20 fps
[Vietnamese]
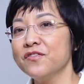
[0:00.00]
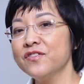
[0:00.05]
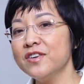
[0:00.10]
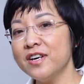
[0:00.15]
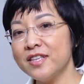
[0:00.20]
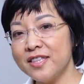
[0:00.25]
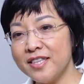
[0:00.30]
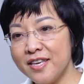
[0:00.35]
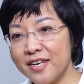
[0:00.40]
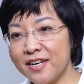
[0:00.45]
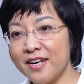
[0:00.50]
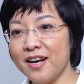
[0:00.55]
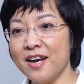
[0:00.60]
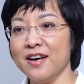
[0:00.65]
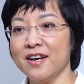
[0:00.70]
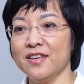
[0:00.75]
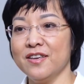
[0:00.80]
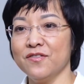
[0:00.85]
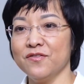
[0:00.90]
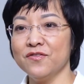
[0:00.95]
vừa tiện
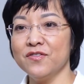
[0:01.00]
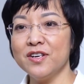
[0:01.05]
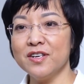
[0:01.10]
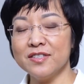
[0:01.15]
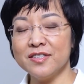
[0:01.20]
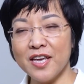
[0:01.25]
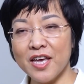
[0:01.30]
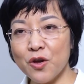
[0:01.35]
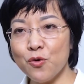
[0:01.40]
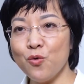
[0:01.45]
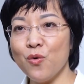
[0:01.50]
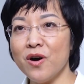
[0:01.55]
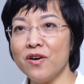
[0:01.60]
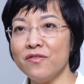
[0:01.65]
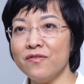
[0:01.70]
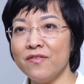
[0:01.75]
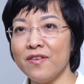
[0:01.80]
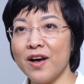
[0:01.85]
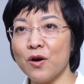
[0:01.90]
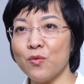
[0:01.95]
lợi, vừa dễ
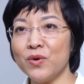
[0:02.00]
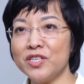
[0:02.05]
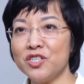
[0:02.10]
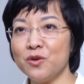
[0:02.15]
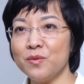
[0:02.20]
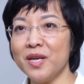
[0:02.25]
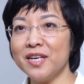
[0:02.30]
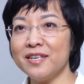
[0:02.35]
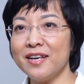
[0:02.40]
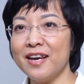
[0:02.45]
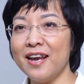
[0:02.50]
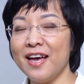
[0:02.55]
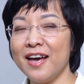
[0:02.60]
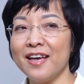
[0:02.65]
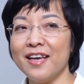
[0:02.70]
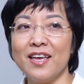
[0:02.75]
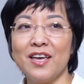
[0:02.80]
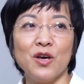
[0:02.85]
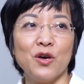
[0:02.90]
uống. Và quan trọng nhất đấy là